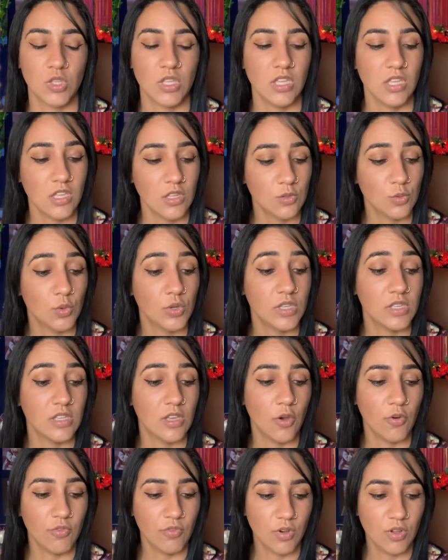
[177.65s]
Kindle e que
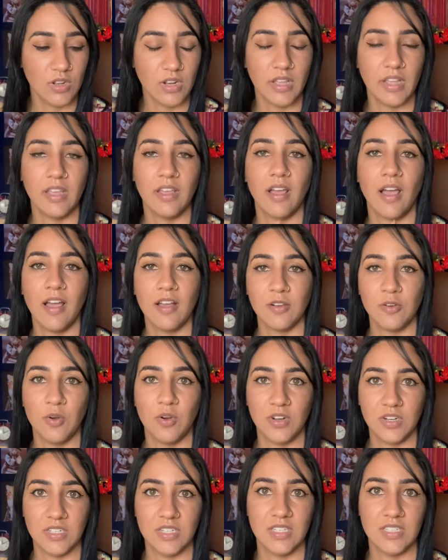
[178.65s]
eu vou ler
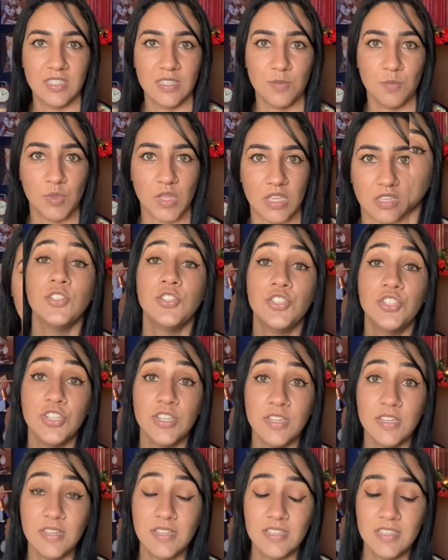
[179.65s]
agora esse mês.
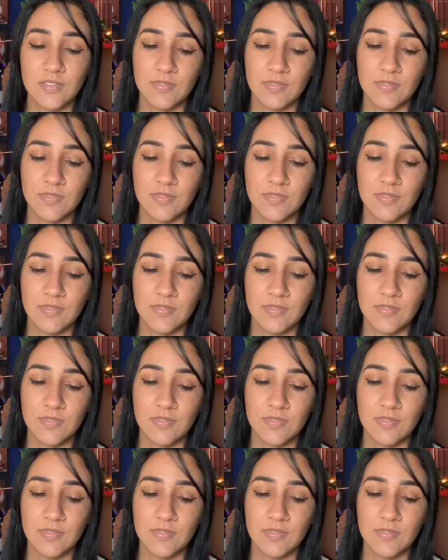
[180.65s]
Dias